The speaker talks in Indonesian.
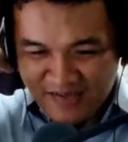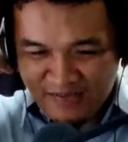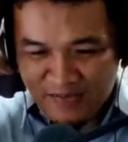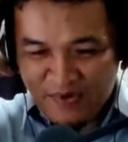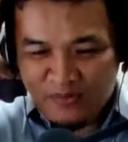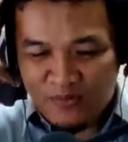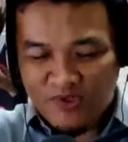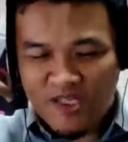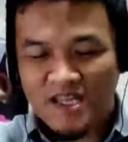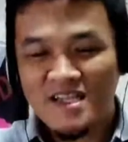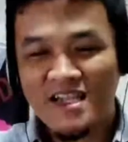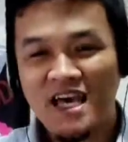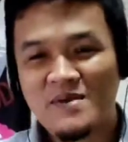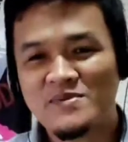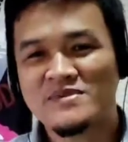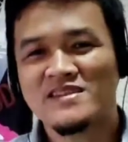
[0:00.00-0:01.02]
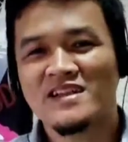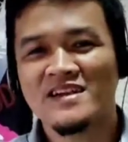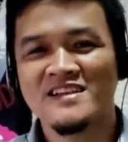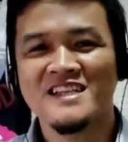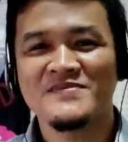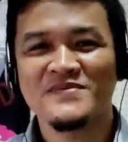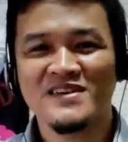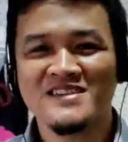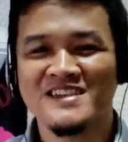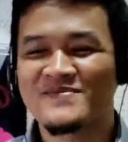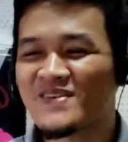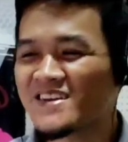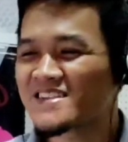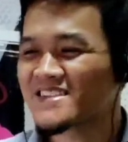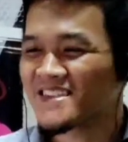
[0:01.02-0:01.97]
mempunyai lifestyle-nya
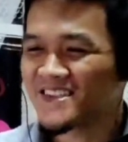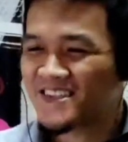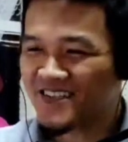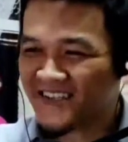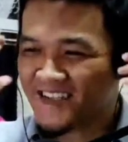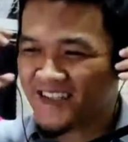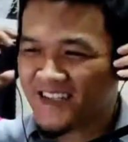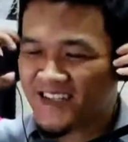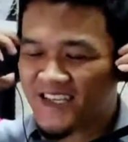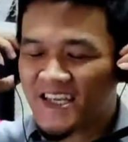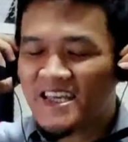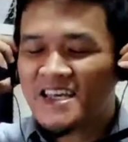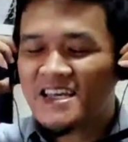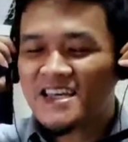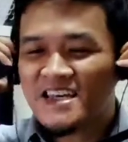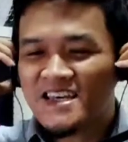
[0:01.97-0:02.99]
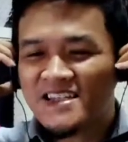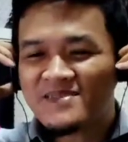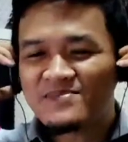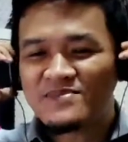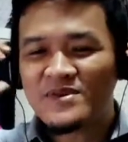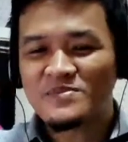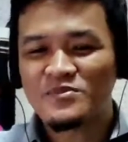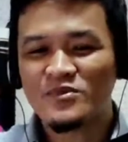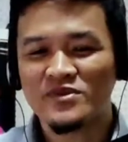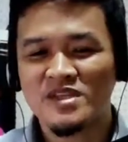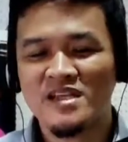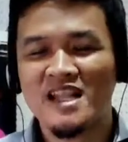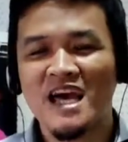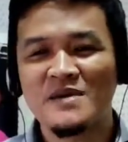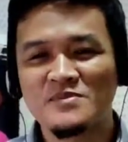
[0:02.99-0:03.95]
masing-masing, ingin
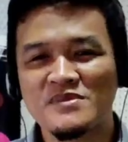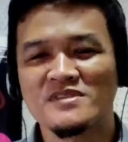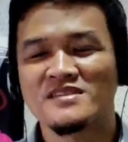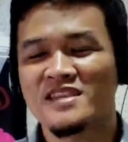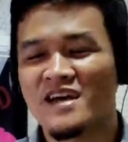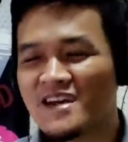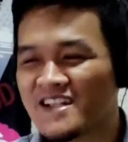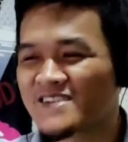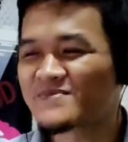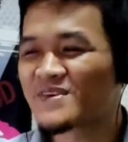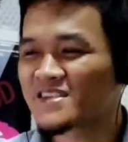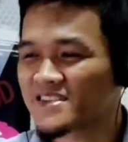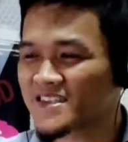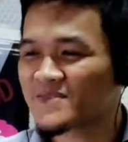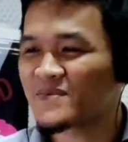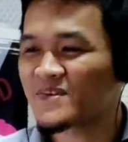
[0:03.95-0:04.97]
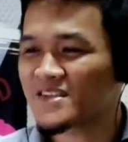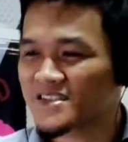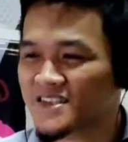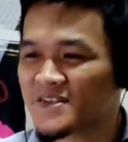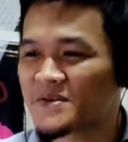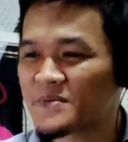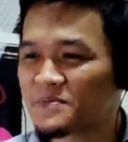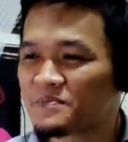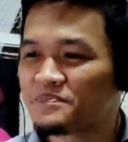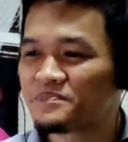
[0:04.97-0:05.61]
mempunyai lifestyle masing-masing.